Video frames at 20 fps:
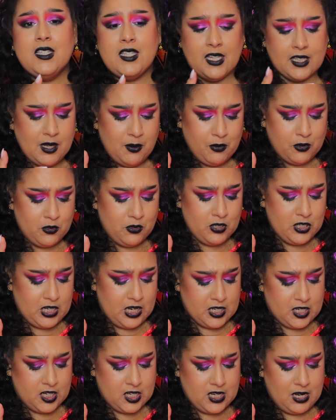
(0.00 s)
Certains produits que j'ai
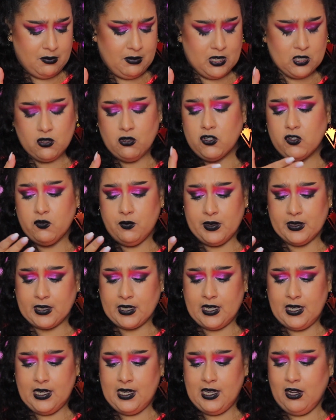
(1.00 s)
acheté chez Amazon, je vous
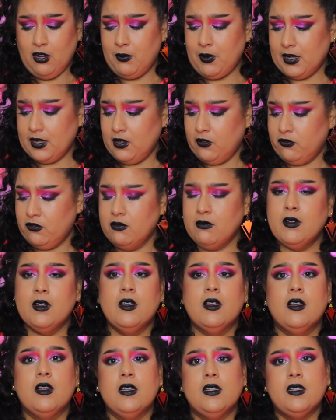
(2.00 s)
mettrai les liens en barre d'infos.
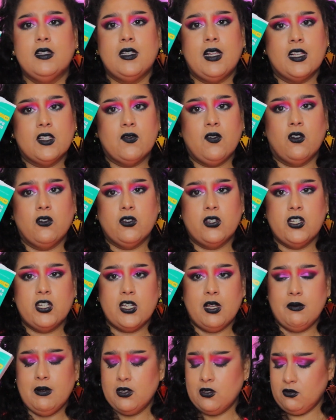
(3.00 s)
Ça se vend aussi
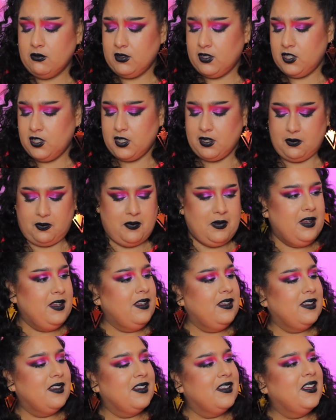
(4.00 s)
chez Amazon si j'ai
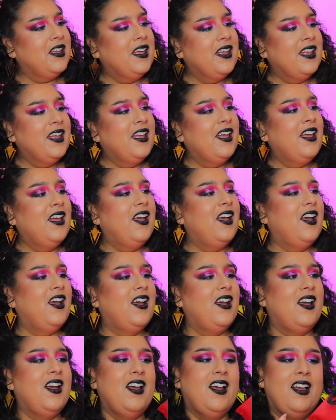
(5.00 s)

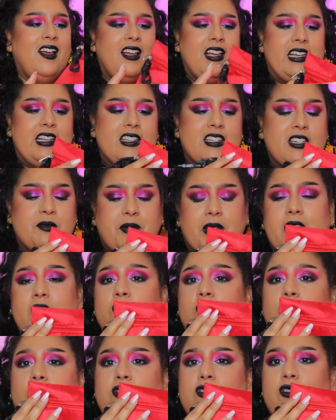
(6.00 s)
euh, et j'ai pris une
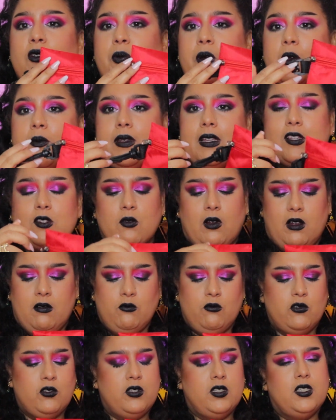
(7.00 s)
trousse de premiers soins.
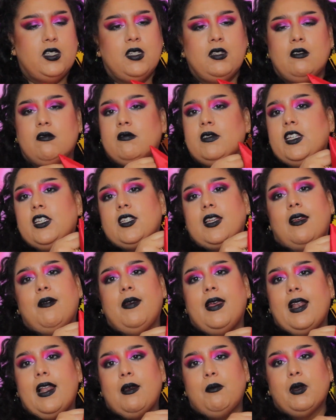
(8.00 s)
Je me suis dit, on est
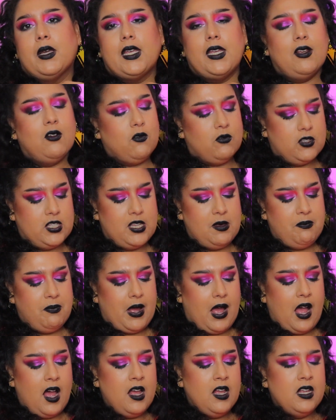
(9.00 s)
jamais à l'abri, on sait
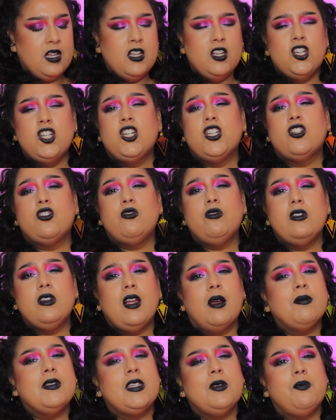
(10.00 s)
pas. Je suis
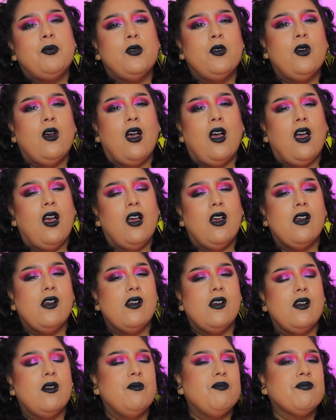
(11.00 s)
un petit peu
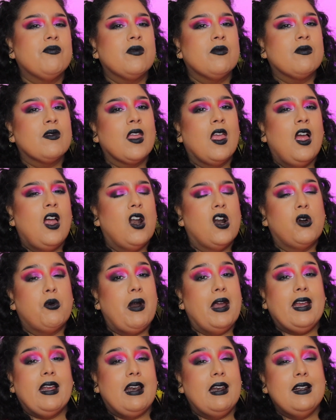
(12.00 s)
euh,
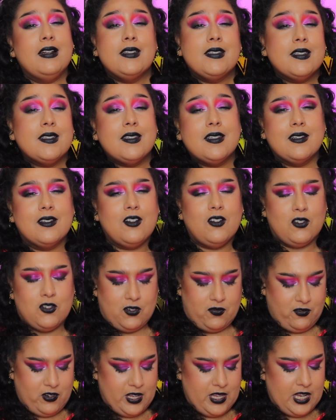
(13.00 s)
reckless quand
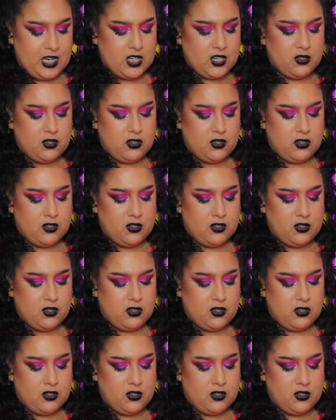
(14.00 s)
je voyage.